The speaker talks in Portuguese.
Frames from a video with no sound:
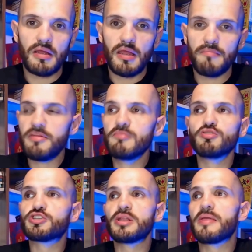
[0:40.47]
É, mimo
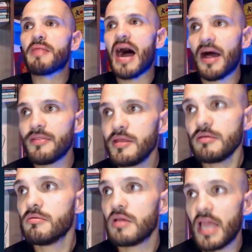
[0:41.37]
utilidade
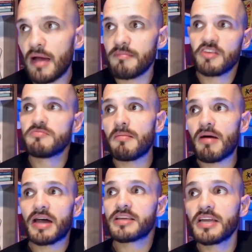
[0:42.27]
é a mesma
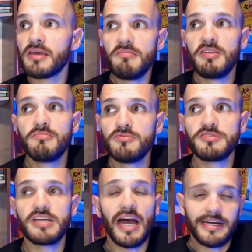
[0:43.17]
marca que
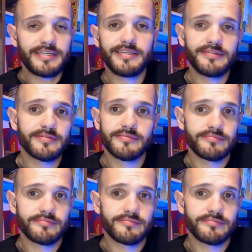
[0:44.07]
mimos e artes.